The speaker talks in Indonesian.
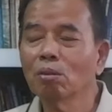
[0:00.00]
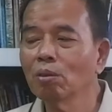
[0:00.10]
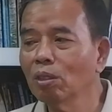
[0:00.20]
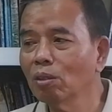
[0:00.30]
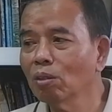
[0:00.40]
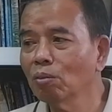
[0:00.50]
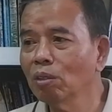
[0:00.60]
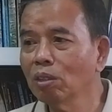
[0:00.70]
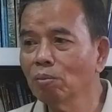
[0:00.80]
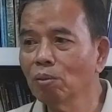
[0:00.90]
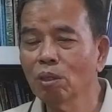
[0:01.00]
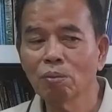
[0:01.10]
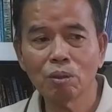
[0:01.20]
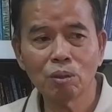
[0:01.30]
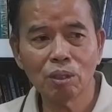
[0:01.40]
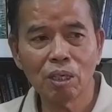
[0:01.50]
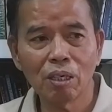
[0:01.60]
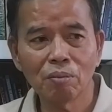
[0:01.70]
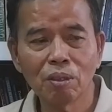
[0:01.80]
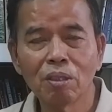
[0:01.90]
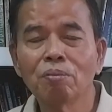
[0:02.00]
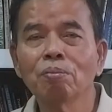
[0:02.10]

gitu sumur cemplungin masuk ke dalamnya